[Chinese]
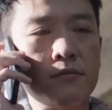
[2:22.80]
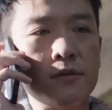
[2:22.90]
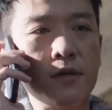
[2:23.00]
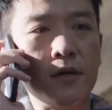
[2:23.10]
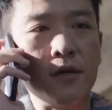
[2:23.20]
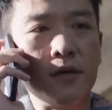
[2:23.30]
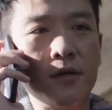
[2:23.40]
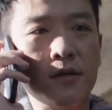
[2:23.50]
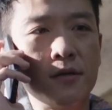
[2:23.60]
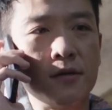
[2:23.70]
谁不知
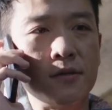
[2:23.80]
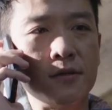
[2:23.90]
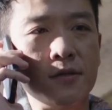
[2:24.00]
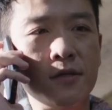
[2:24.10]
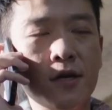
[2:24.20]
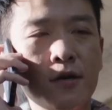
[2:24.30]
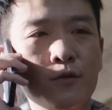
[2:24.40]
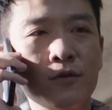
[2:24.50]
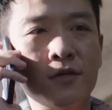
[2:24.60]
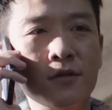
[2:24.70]
道叶
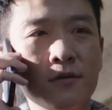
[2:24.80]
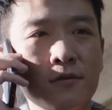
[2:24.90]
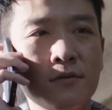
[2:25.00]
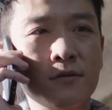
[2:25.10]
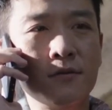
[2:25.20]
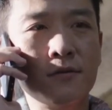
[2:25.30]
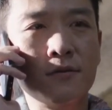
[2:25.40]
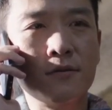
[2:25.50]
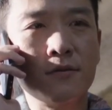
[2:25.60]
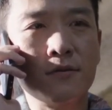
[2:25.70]
鸿生
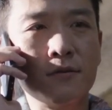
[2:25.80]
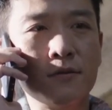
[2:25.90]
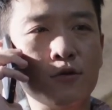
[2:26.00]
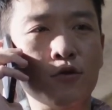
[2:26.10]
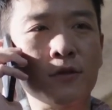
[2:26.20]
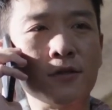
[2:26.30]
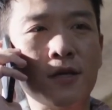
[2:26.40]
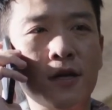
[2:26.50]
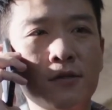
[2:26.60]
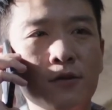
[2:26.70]
聪
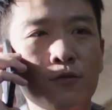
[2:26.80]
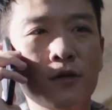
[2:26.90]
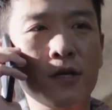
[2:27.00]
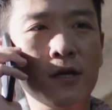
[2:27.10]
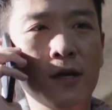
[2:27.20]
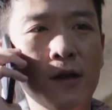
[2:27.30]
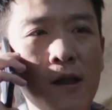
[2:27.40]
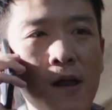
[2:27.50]
明才智过人，